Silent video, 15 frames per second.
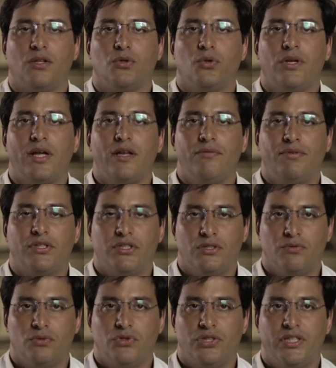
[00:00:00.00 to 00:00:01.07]
Tornar
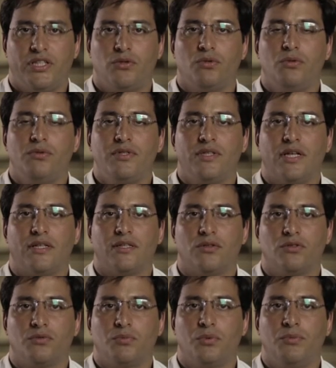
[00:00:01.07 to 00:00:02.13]
efetivo o direito dos
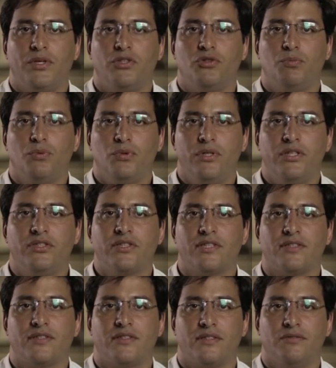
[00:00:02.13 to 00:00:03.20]
cidadãos por meio de
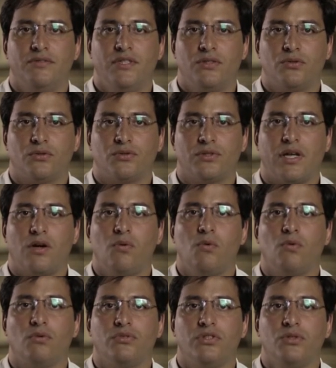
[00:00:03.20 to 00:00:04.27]
políticas e serviços é um
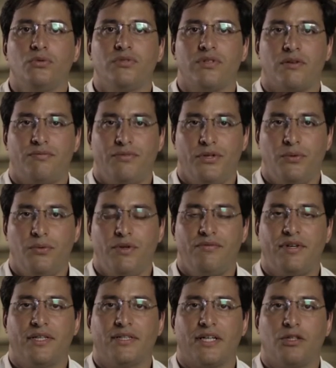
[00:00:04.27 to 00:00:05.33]
contínuo desafio
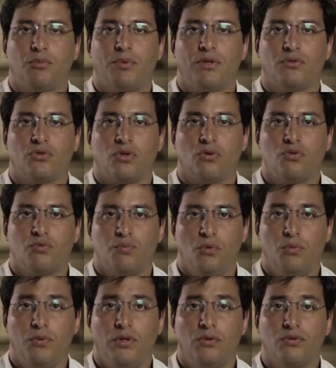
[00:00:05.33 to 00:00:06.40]
enfrentado pelos órgãos
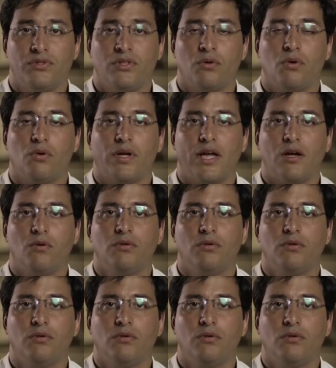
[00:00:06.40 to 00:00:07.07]
públicos em qualquer